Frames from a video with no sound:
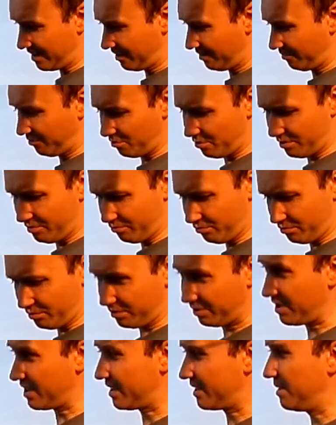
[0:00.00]
Вот. Ну
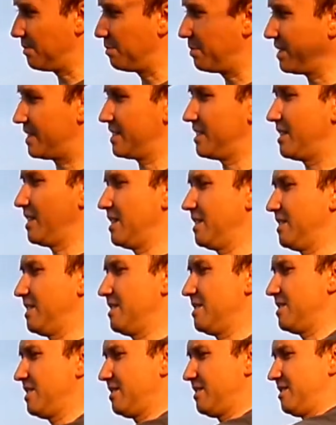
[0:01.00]
вот, если быстро это
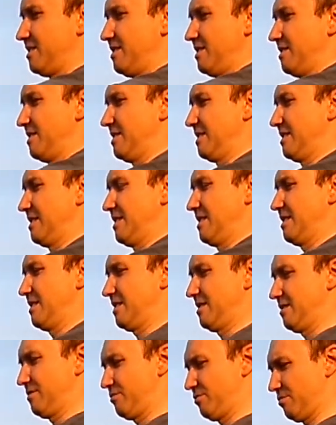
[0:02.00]
делать,
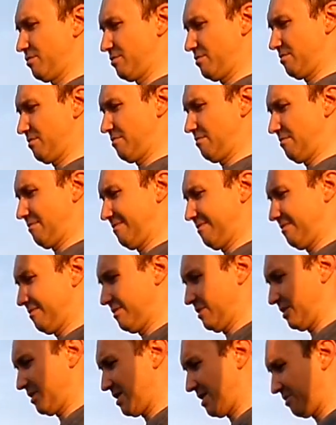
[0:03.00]
то
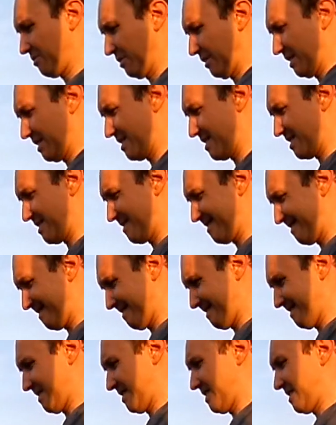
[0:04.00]
вот так вот она
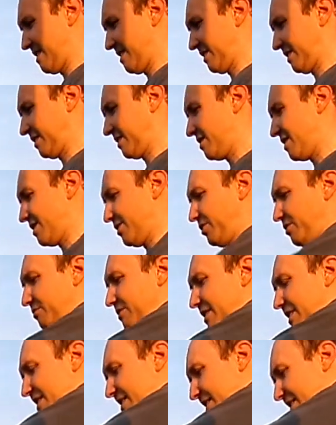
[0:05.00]

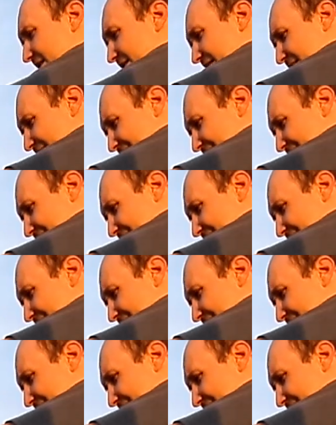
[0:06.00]
раскачивается.